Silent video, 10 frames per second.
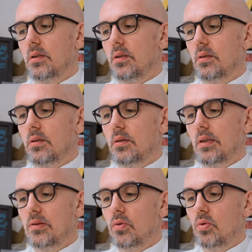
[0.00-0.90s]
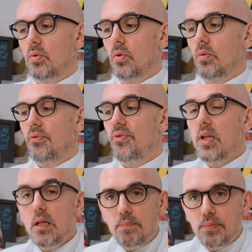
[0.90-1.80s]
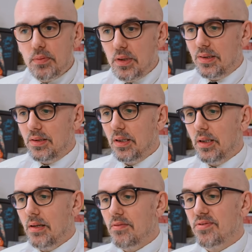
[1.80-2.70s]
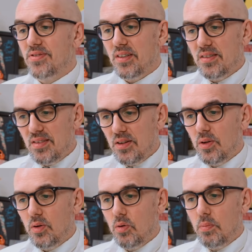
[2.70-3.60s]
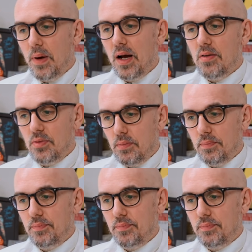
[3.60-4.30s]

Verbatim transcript: euh, à son tonton Philippe, décédé 20 ans auparavant.